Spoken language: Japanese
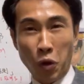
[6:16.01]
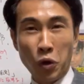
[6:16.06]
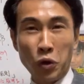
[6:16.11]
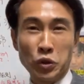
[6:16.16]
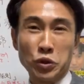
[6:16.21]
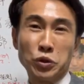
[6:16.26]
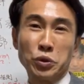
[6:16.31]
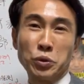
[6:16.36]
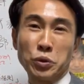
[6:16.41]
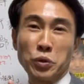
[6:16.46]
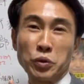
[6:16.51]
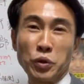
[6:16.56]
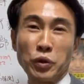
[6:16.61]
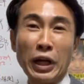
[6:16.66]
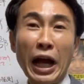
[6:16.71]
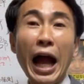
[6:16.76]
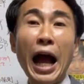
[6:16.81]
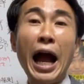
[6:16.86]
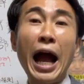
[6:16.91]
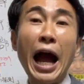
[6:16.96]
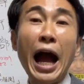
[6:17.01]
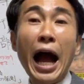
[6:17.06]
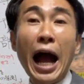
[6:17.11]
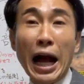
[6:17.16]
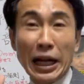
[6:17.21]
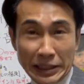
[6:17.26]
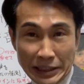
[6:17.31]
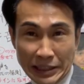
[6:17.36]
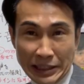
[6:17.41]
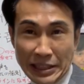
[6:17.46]
いうことがはっ
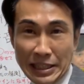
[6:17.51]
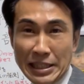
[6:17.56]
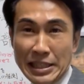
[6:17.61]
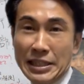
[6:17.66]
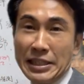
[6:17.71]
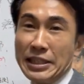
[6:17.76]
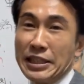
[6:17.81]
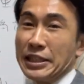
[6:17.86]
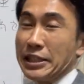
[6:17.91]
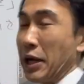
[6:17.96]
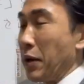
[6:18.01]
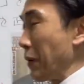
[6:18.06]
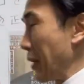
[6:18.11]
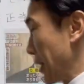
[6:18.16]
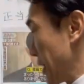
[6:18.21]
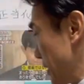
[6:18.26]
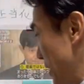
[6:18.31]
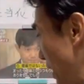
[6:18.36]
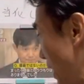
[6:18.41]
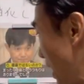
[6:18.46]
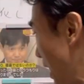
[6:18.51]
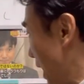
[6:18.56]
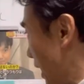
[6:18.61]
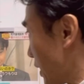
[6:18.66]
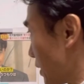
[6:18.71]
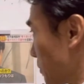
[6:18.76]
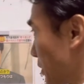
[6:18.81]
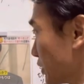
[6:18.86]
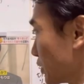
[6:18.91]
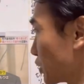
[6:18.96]
きりしたわけであり
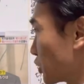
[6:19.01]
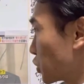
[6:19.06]
ます。